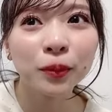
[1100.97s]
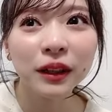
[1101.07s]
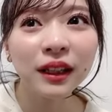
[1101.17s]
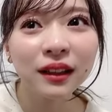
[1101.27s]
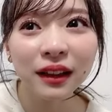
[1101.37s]

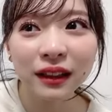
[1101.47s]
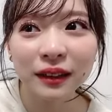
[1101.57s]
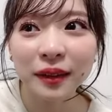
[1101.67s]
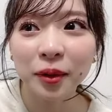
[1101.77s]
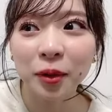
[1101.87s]
言いた
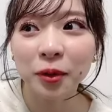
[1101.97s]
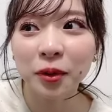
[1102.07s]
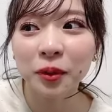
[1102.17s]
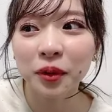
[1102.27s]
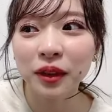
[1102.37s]
いってこ
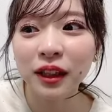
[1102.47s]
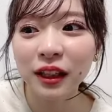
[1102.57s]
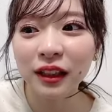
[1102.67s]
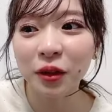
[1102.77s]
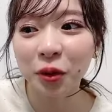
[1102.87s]
とを綺
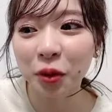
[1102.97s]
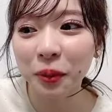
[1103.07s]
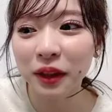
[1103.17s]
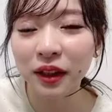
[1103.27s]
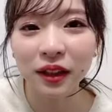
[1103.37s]
麗に言
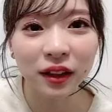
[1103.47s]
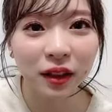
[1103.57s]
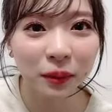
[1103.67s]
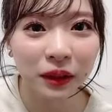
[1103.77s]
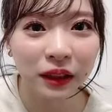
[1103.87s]
葉なんか
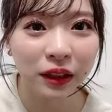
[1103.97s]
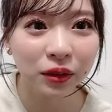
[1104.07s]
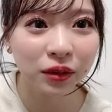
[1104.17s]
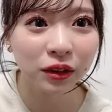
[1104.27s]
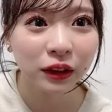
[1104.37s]
並べられ
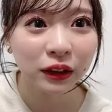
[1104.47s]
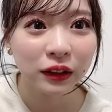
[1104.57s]
る